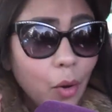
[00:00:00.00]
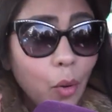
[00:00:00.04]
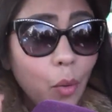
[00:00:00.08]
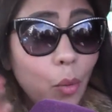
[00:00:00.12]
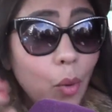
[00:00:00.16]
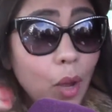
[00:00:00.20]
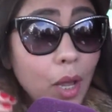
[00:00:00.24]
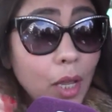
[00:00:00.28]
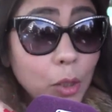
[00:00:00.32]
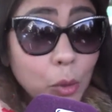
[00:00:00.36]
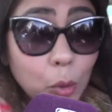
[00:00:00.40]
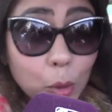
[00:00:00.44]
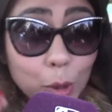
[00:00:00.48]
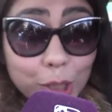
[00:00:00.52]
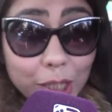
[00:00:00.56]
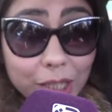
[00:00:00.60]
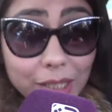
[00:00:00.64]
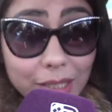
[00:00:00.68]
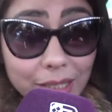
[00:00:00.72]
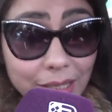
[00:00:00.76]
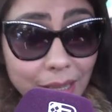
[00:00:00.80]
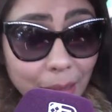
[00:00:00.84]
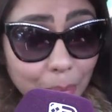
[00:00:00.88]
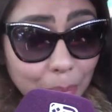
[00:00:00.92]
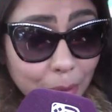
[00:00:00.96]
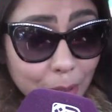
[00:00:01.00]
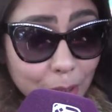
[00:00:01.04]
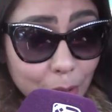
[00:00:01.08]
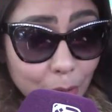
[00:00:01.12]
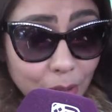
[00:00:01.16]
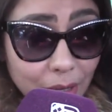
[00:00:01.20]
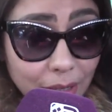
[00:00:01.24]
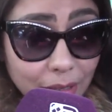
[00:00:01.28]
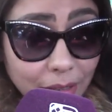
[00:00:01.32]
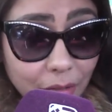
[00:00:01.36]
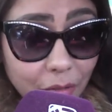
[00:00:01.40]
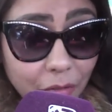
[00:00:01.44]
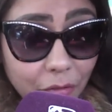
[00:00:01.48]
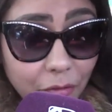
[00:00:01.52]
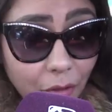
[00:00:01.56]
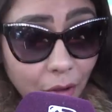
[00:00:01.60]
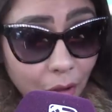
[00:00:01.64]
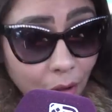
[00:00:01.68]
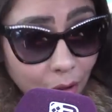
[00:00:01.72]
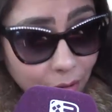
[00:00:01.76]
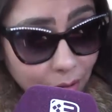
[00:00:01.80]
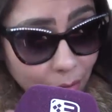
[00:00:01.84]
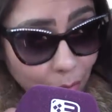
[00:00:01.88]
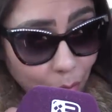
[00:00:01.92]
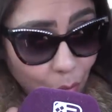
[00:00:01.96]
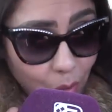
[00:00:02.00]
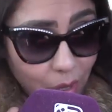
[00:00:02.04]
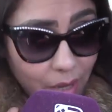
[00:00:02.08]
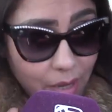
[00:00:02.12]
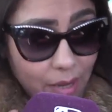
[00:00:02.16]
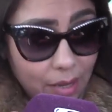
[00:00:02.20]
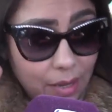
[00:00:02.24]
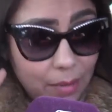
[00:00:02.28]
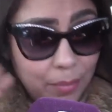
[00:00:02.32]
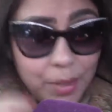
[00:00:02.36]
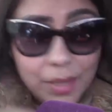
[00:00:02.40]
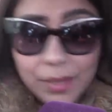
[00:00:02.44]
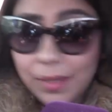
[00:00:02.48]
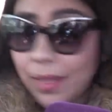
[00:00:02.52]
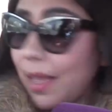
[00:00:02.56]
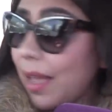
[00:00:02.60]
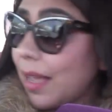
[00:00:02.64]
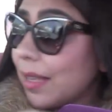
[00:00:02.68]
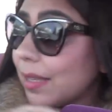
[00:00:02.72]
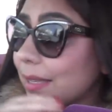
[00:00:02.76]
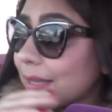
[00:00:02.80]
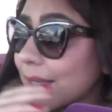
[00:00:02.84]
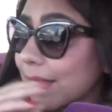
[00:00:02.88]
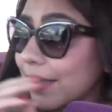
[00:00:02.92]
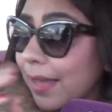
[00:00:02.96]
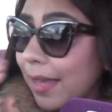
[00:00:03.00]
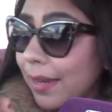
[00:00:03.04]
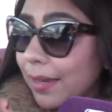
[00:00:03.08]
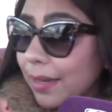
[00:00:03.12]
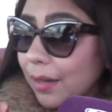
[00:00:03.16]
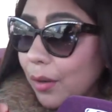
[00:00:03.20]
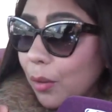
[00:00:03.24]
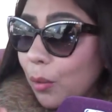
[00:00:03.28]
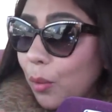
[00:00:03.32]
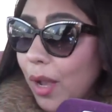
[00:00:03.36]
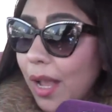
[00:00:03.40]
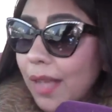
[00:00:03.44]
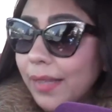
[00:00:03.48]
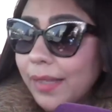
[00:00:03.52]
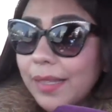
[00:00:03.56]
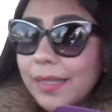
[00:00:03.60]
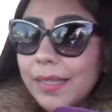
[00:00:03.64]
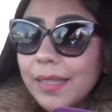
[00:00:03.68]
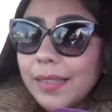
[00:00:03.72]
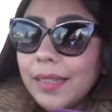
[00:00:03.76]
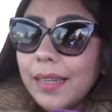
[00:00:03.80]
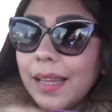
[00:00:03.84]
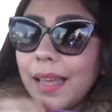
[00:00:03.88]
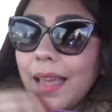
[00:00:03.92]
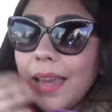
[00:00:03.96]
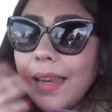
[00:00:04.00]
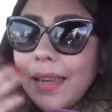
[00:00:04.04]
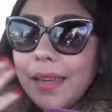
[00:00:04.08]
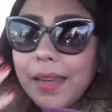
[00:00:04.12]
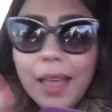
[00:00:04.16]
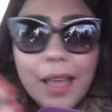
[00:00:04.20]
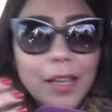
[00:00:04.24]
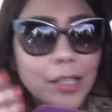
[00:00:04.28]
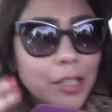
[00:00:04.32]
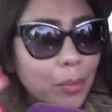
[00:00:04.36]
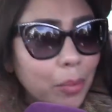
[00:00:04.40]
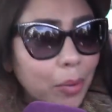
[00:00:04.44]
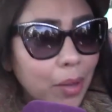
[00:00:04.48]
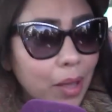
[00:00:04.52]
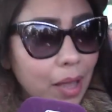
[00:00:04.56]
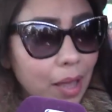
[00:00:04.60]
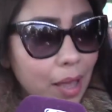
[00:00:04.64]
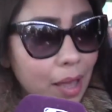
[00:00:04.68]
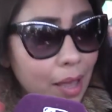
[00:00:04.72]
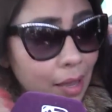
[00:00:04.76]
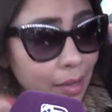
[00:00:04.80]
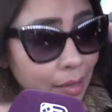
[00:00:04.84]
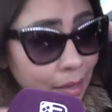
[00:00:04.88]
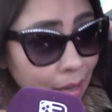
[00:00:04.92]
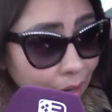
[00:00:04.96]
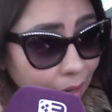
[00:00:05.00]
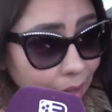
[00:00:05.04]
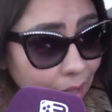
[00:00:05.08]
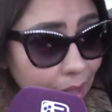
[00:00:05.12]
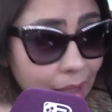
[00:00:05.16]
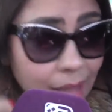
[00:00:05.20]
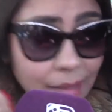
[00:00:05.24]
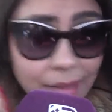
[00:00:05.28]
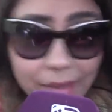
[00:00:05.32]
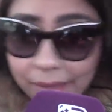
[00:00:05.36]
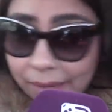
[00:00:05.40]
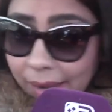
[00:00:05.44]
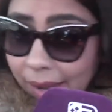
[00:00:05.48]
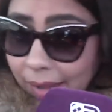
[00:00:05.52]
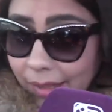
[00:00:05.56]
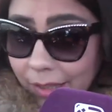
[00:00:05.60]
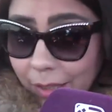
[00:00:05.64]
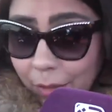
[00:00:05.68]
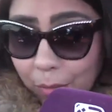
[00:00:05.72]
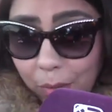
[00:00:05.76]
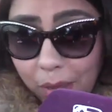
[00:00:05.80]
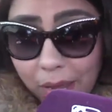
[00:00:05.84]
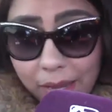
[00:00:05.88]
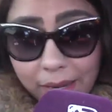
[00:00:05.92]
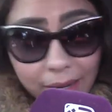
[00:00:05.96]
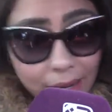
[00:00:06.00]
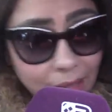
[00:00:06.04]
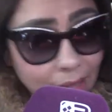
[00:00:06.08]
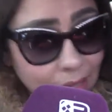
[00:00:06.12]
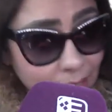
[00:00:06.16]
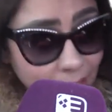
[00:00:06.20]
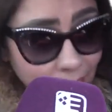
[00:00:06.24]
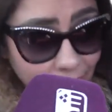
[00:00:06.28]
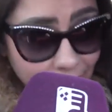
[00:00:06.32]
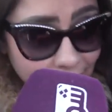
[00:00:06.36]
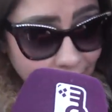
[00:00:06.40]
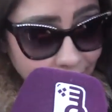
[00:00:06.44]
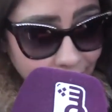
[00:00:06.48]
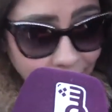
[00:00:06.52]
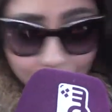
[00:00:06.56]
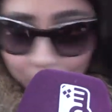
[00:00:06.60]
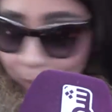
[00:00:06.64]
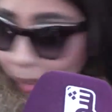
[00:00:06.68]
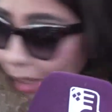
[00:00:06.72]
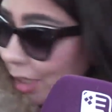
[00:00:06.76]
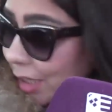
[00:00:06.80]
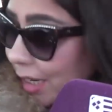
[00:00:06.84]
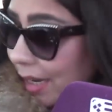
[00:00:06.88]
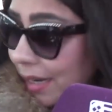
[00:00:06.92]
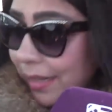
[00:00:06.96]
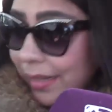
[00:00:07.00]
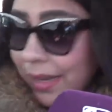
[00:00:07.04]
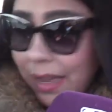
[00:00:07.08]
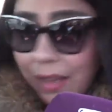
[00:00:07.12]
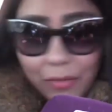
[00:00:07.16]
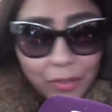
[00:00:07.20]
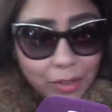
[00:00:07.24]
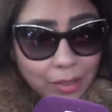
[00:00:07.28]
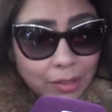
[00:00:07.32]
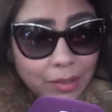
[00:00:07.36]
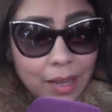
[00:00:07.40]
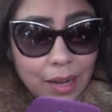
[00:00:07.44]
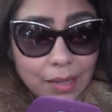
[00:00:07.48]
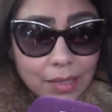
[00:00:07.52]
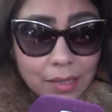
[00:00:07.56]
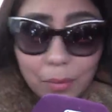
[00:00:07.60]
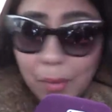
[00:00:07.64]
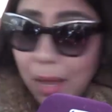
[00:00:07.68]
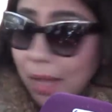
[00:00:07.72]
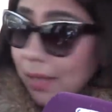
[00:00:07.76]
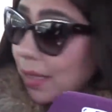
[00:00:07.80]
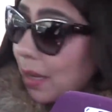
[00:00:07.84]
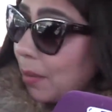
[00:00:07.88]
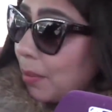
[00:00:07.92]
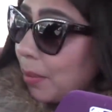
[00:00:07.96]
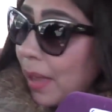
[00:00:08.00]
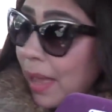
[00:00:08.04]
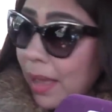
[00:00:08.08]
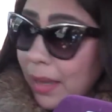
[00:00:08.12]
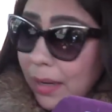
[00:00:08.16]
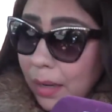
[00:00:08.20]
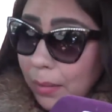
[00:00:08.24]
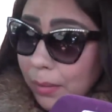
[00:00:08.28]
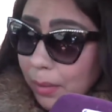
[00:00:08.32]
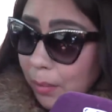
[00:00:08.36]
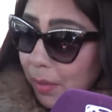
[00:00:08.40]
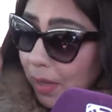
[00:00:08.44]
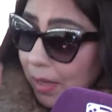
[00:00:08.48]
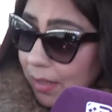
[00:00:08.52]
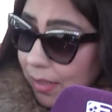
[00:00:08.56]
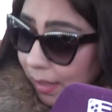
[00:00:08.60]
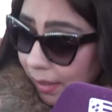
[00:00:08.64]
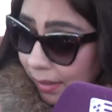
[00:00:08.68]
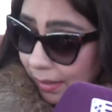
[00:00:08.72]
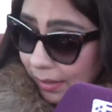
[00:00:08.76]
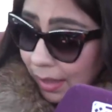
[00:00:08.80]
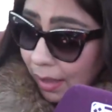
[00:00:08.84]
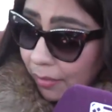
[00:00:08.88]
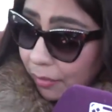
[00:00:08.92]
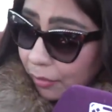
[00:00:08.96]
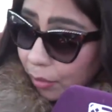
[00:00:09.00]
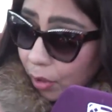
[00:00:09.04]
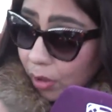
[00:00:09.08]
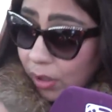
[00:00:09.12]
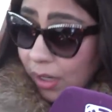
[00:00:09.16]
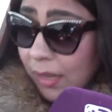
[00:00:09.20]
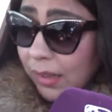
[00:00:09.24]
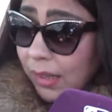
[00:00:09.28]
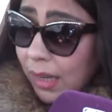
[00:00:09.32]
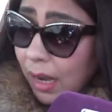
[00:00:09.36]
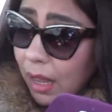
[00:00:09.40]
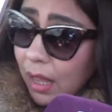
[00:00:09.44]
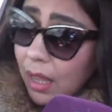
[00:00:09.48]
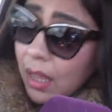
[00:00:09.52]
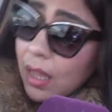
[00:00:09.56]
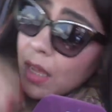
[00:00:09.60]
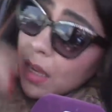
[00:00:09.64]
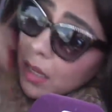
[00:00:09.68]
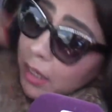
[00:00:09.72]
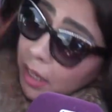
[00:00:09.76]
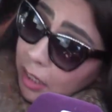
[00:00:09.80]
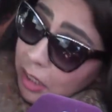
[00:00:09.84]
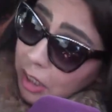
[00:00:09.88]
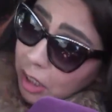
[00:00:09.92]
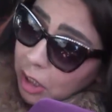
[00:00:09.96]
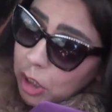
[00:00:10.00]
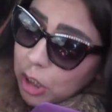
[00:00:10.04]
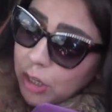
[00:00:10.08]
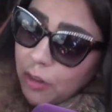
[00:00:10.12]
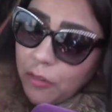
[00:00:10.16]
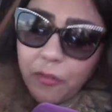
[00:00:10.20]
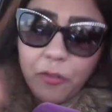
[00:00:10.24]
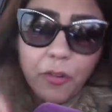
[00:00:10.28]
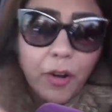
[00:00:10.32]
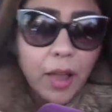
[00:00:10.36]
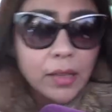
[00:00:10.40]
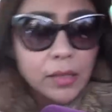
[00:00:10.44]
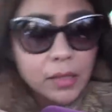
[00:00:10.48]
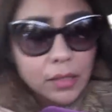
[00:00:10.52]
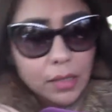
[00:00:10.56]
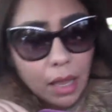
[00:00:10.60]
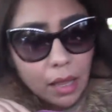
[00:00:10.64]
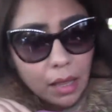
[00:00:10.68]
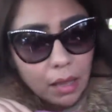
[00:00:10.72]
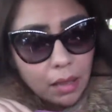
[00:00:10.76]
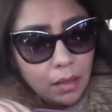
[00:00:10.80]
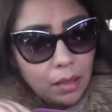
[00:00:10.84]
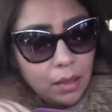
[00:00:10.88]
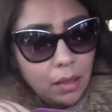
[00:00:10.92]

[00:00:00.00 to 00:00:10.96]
هو عنده شخصيه بيرسوناليتي فور هو بعدا اصلا هو عاد تيدير اي حاجه بغاها انا راه عاد قاد معايا عادي راه ما كنتش كنلقاه في الدار تنبقى تابعه لا دابا لا تغدا في قنيطره كيتعشى في فرنسا